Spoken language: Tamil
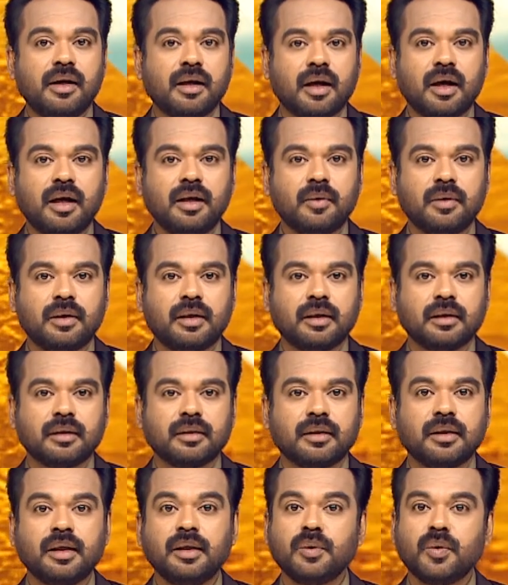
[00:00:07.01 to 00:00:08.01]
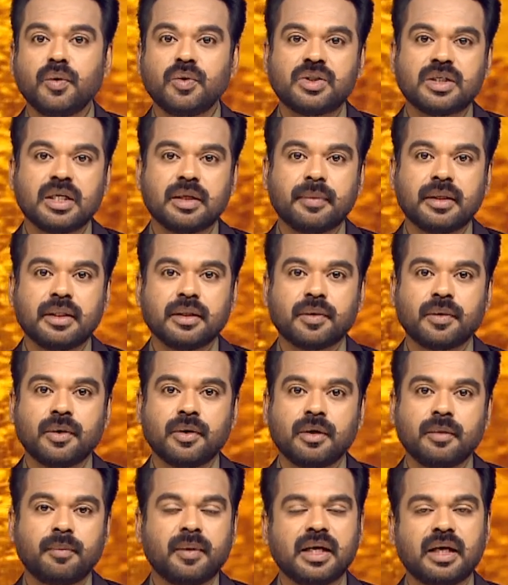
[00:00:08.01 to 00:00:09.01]
நாள் ஒன்றுக்கு நூற்றி ஐம்பது
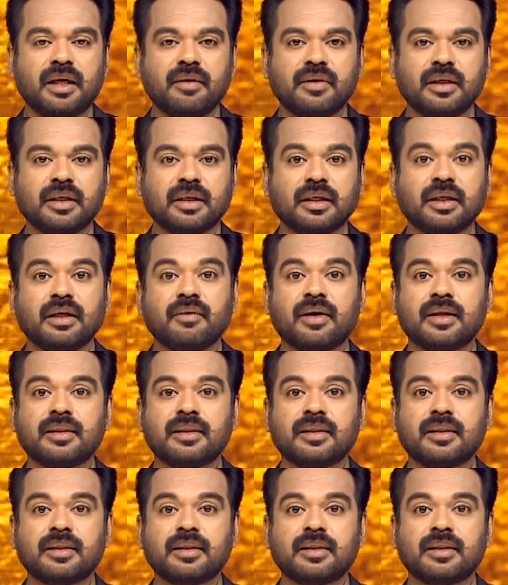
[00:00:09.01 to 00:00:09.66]
கோடி ரூபாய் அளவிற்கு